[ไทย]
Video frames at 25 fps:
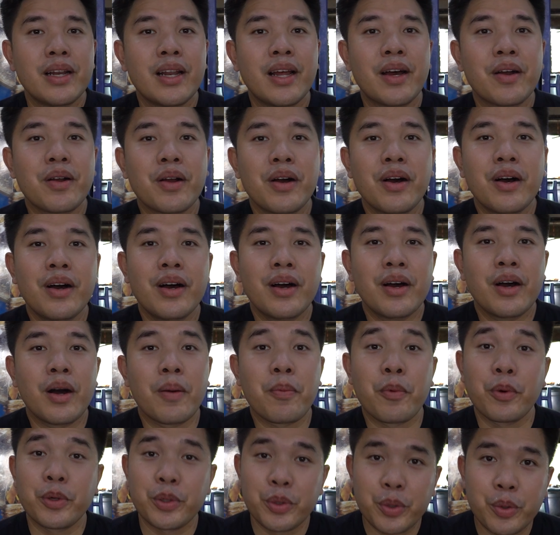แล้วก็ข
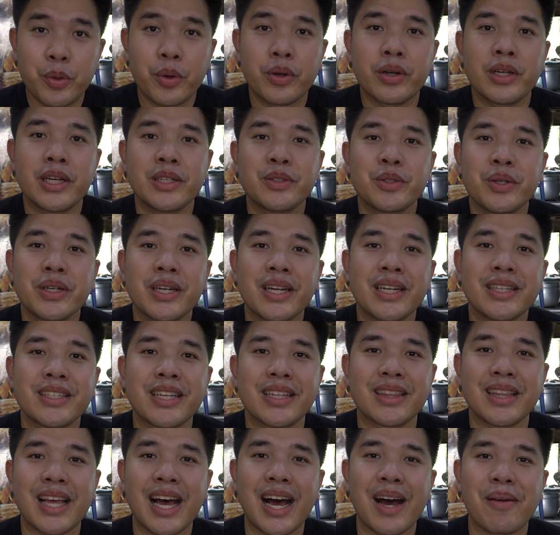อบคุณทุกคนที่ช่วยกัน
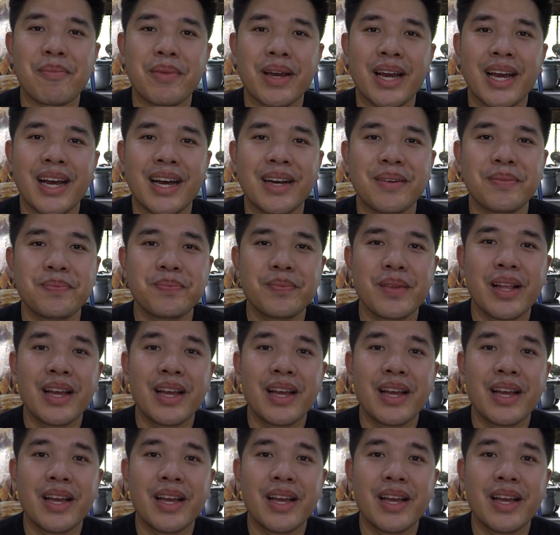ติดตามนะครับ